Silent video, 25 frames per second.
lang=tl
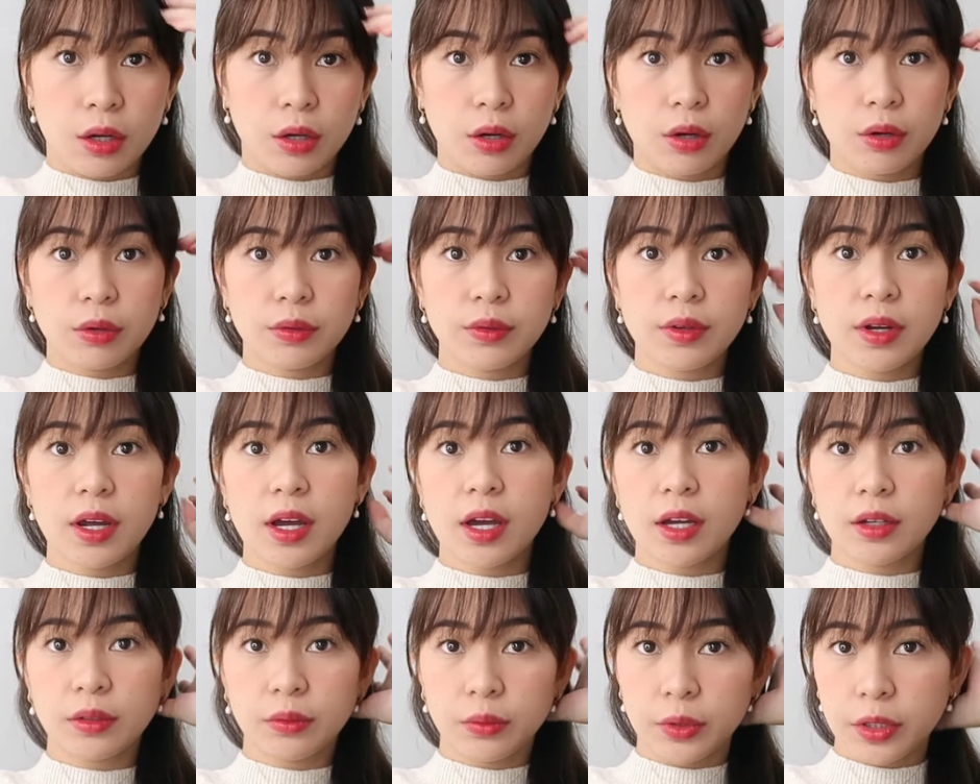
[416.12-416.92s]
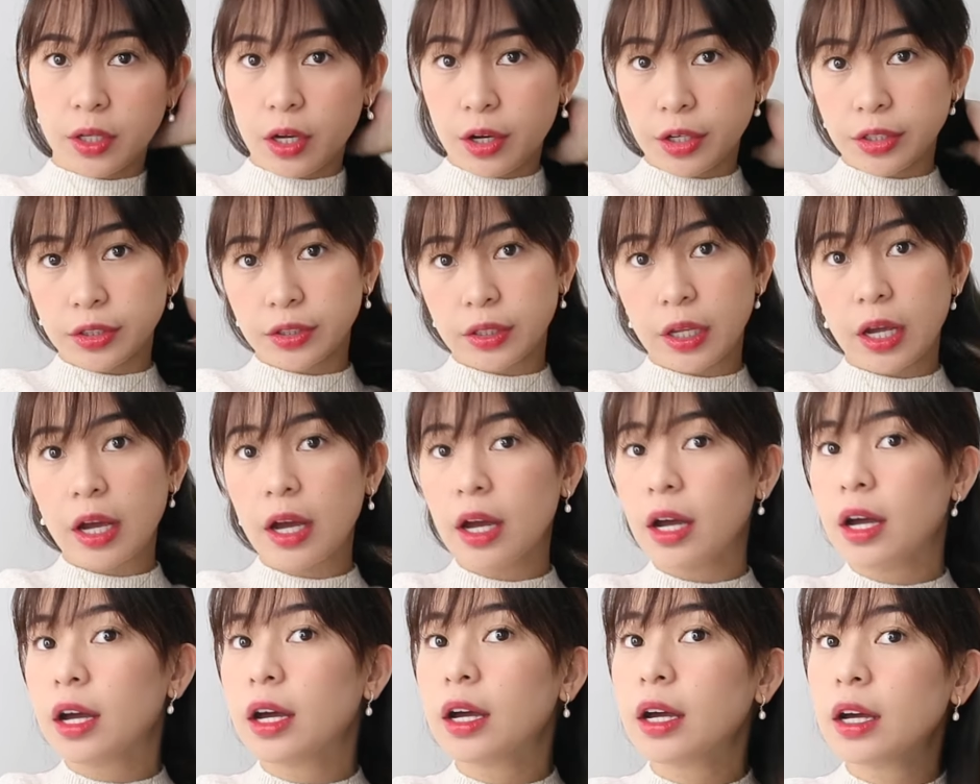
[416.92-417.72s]
Alright, we are
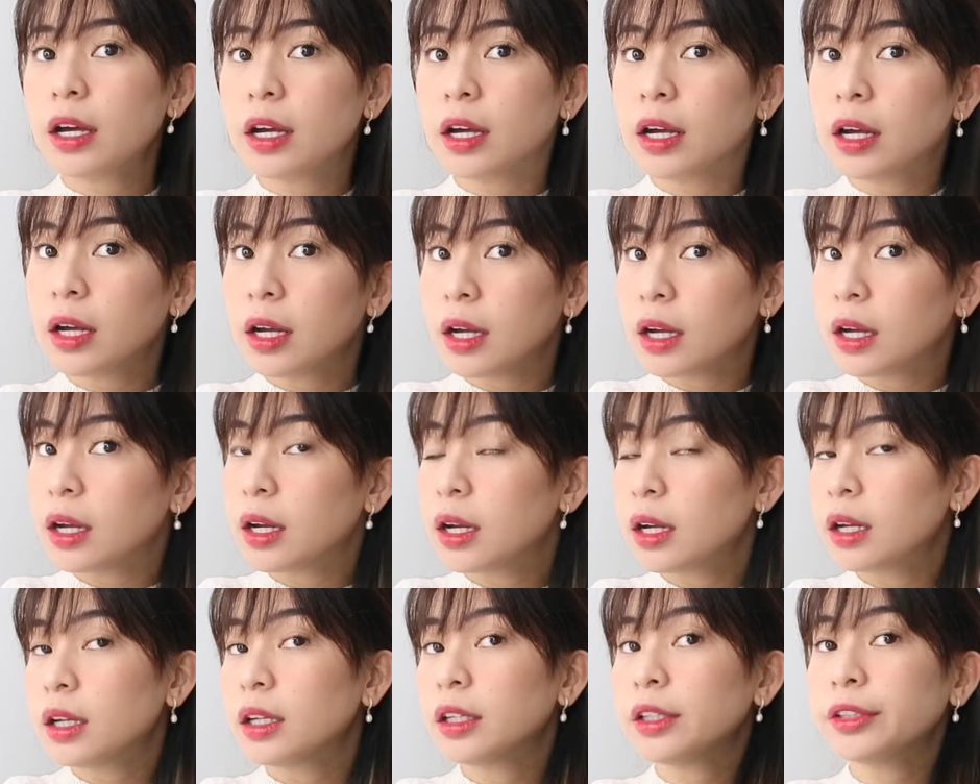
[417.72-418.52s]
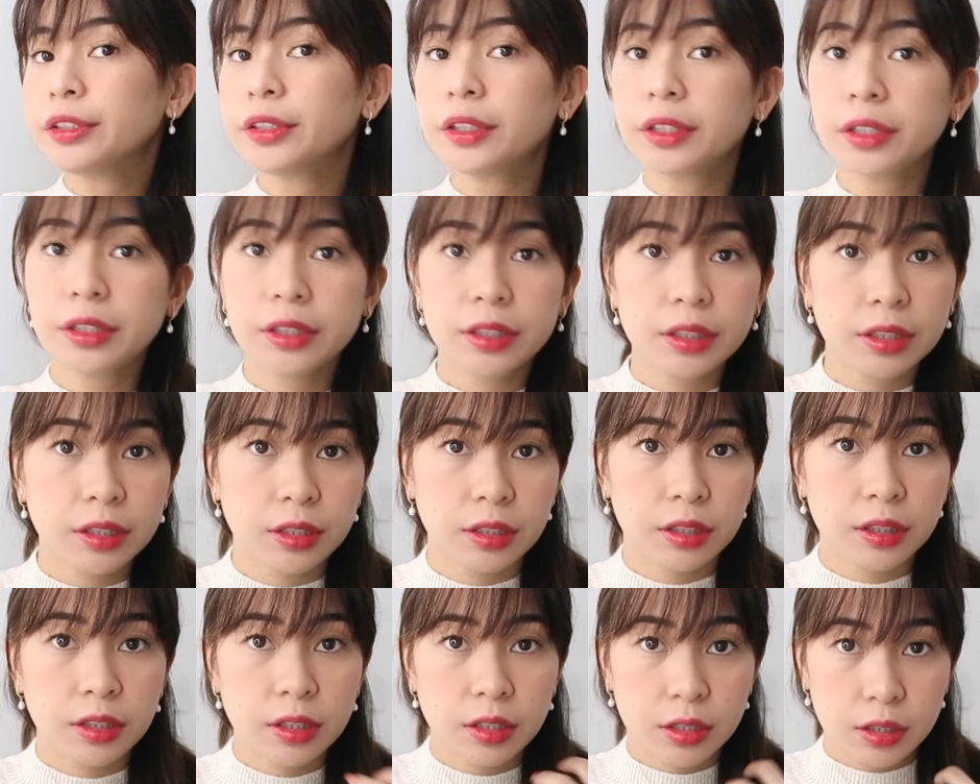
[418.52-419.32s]
done!
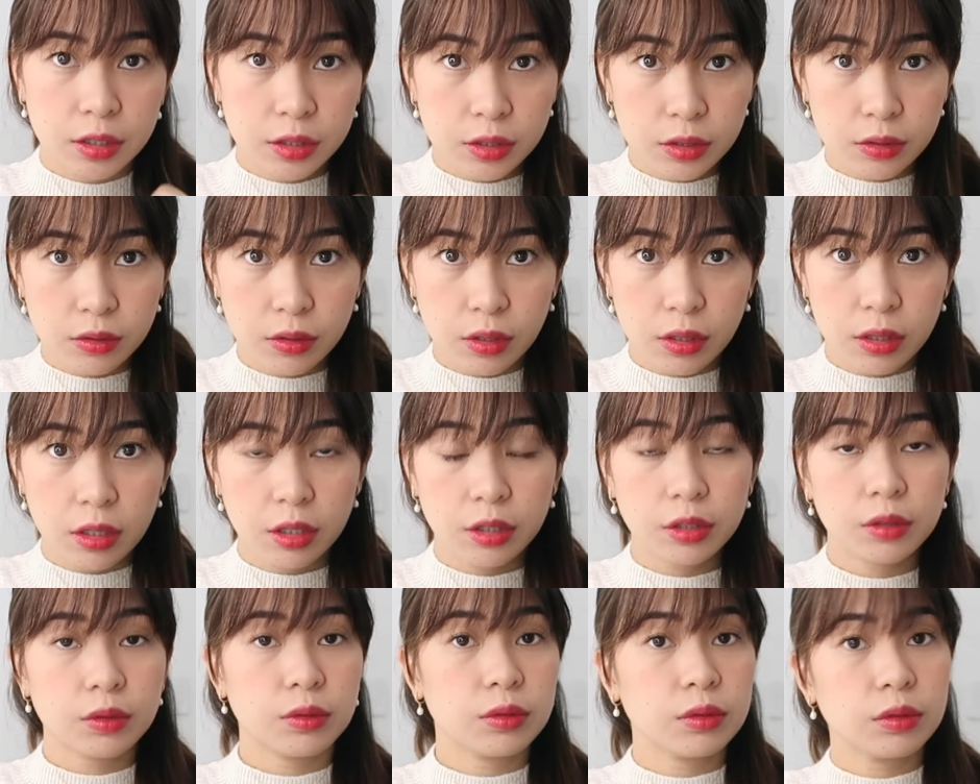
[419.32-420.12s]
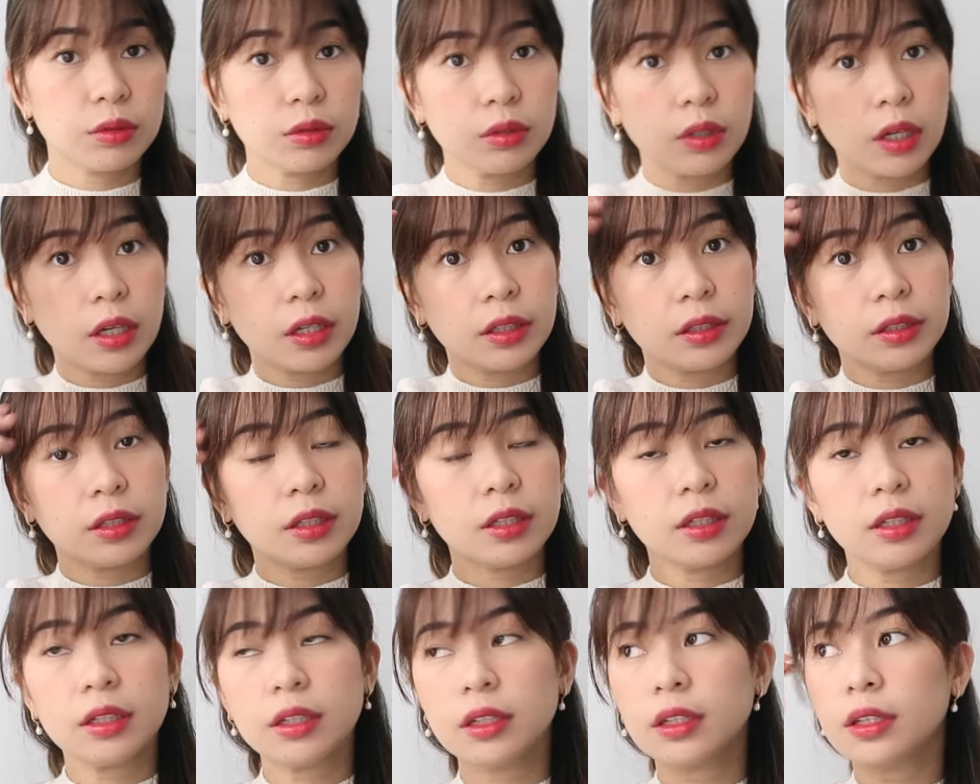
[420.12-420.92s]
So, yan lang yung
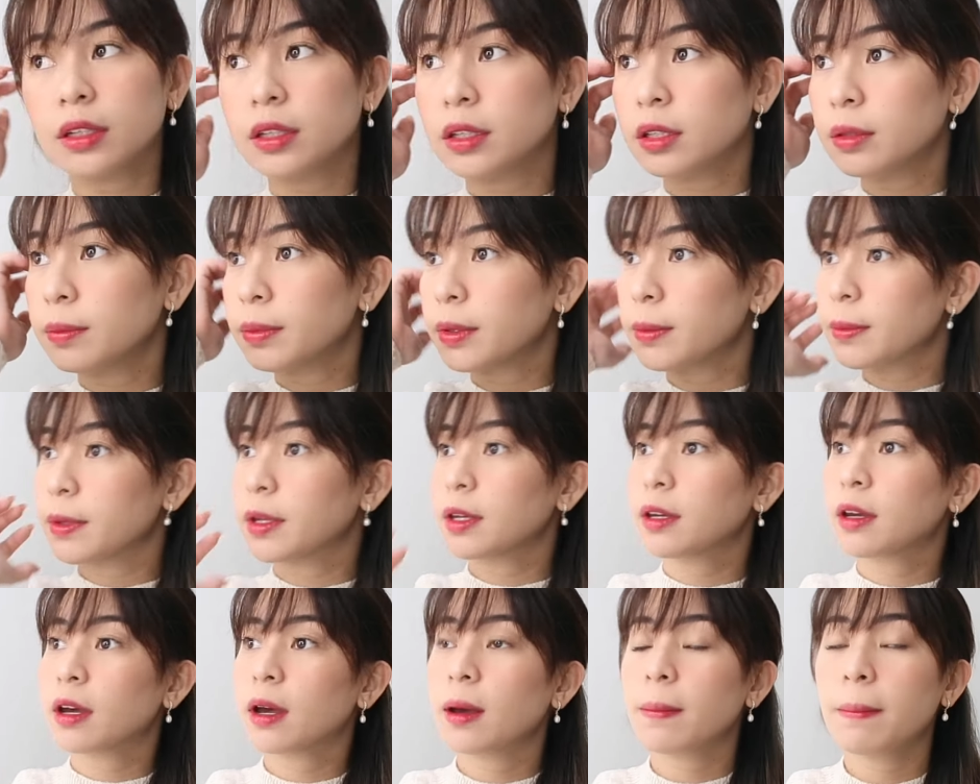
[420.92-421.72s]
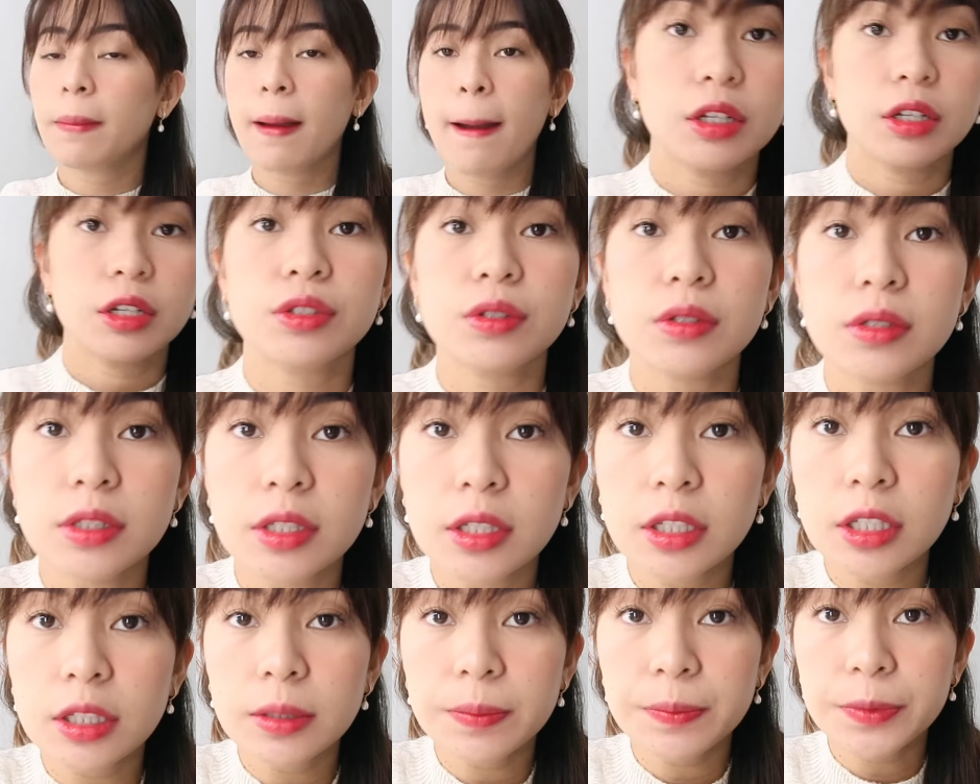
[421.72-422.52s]
ating makeup. So,
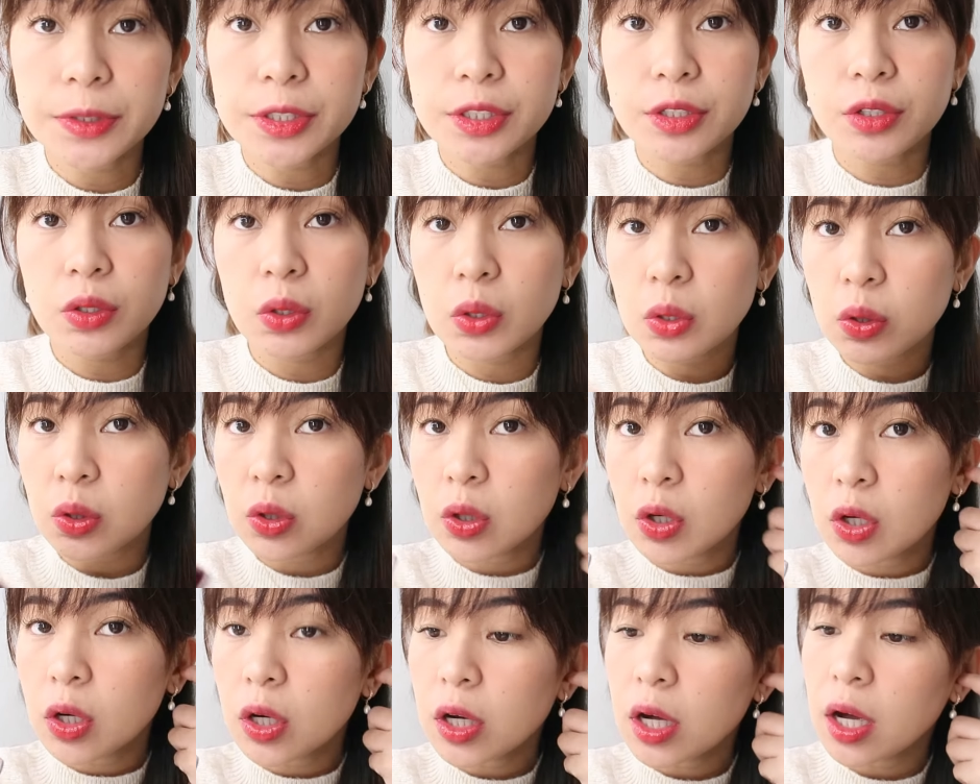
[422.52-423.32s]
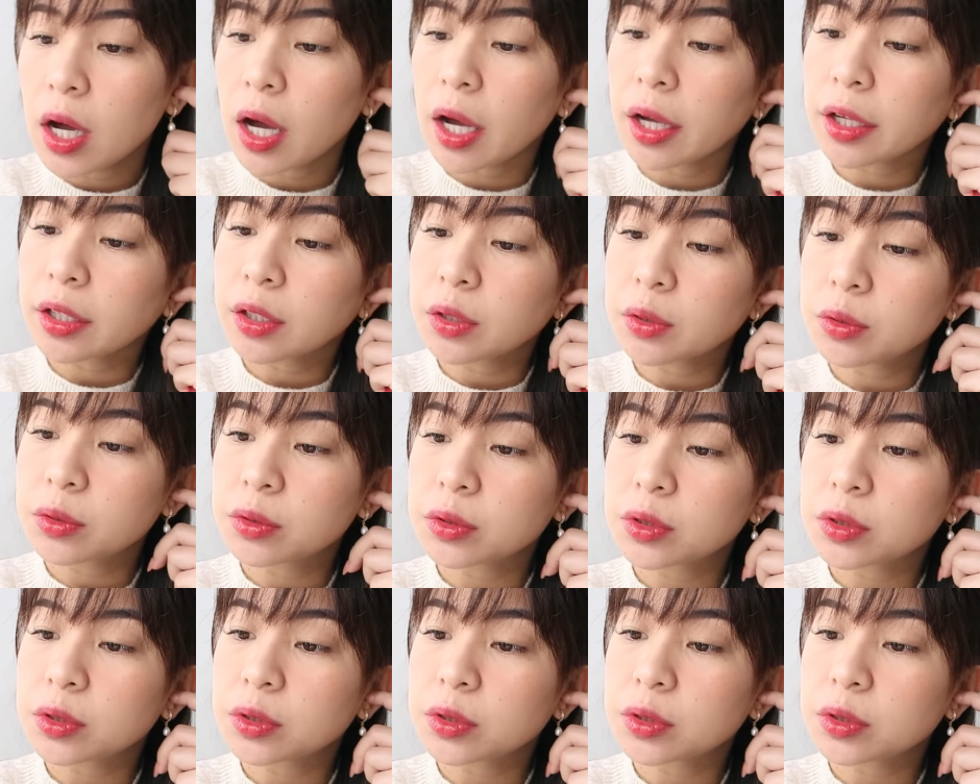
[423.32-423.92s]
sa lips ko, I